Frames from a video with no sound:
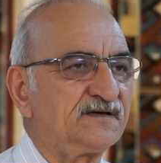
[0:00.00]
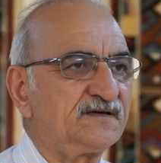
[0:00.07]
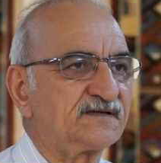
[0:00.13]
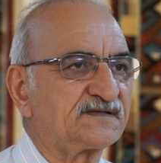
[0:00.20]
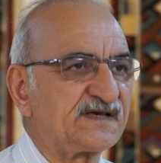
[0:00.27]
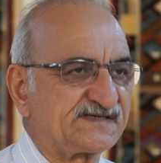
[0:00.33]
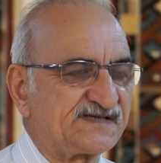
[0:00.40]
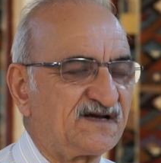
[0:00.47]

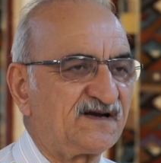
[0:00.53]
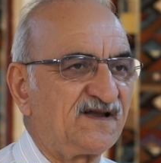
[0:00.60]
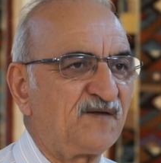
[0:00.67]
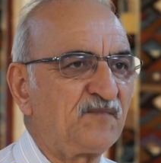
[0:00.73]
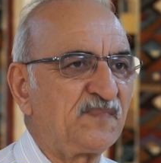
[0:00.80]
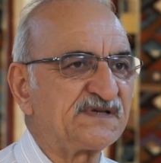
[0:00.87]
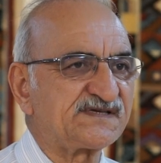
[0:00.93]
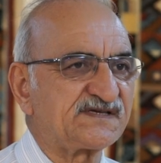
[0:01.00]
e,
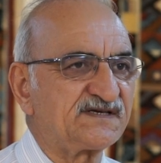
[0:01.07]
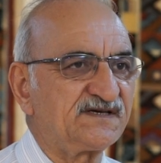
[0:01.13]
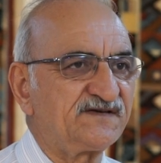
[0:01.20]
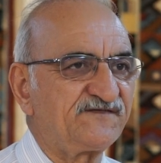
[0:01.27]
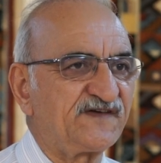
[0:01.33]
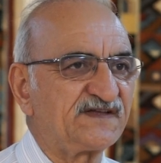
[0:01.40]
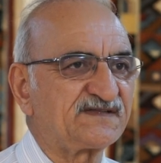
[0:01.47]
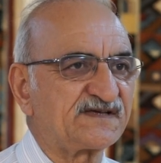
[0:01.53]

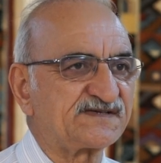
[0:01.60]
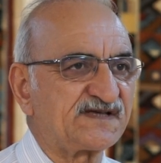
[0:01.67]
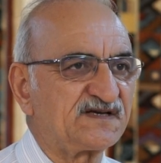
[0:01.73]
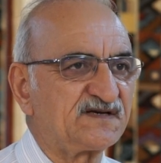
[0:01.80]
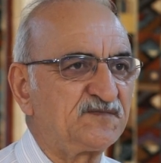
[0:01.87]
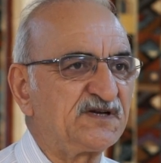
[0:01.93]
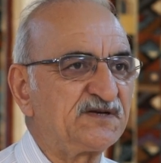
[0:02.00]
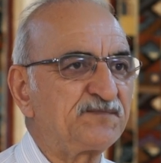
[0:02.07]
tasarlanması ve
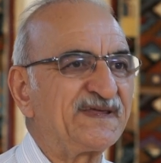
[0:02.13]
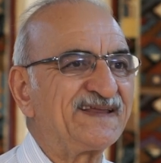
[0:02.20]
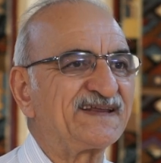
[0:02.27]
tasarımın